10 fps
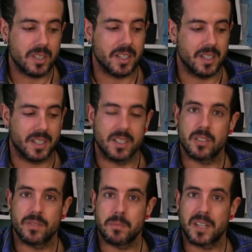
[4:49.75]
eh,
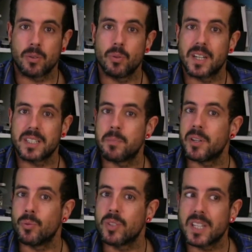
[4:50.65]
Christopher McDougall se
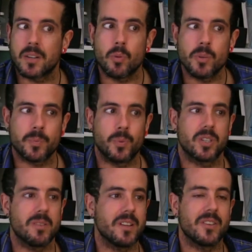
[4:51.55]
pregunta cómo es
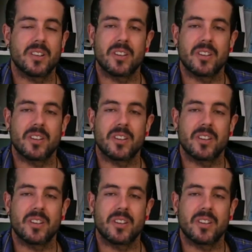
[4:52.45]
posible ¿no?